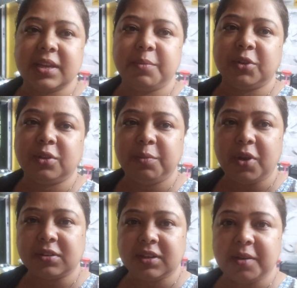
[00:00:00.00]
এর মতো
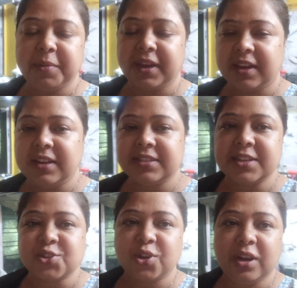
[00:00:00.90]
ব্লগটা আমি এখানেই
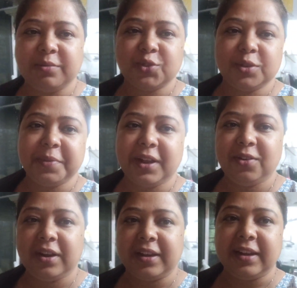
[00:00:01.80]
শেষ করলাম যদি
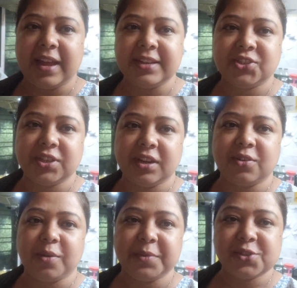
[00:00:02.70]
ভালো লাগে লাইক
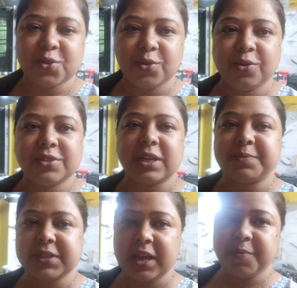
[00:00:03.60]
শেয়ার কমেন্টস করো
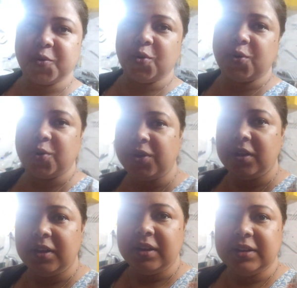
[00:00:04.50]
সাবস্ক্রাইব করো
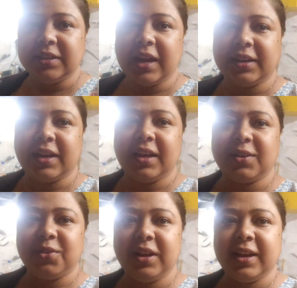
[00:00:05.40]
টাটা
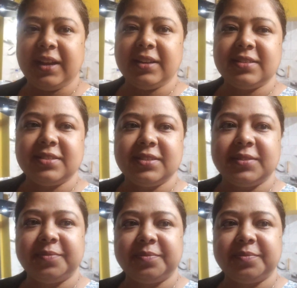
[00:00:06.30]
গুড নাইট